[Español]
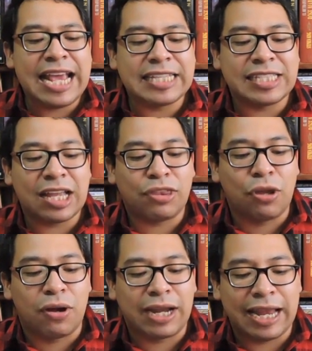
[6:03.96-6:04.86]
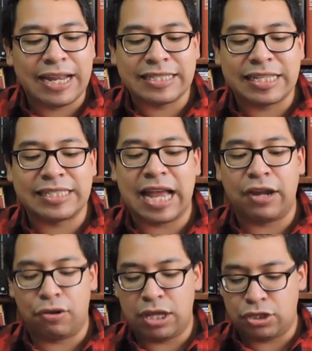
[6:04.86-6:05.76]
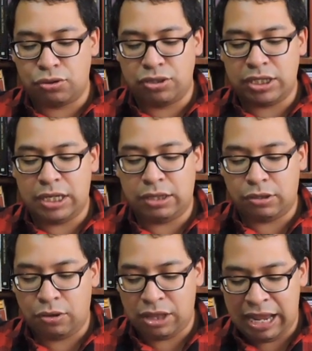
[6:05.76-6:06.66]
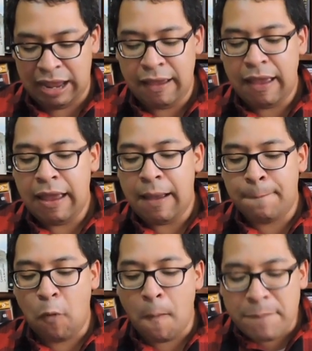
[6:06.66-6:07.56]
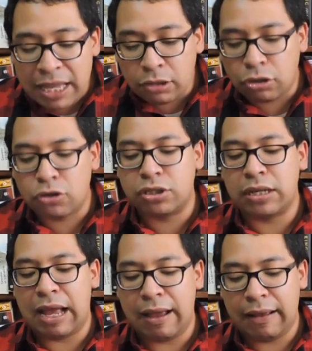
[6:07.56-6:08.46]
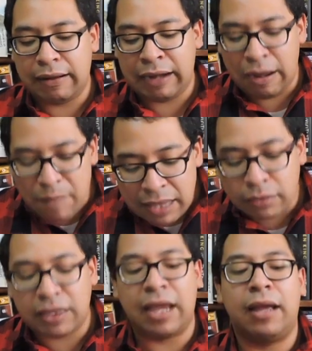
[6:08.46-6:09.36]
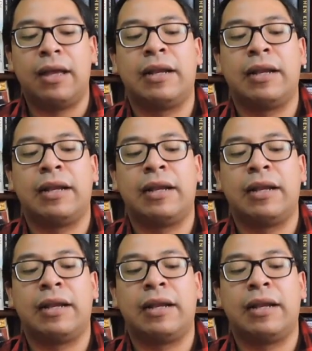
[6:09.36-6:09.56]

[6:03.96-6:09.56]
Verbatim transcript: ese toque necesario de Junji de momentos realmente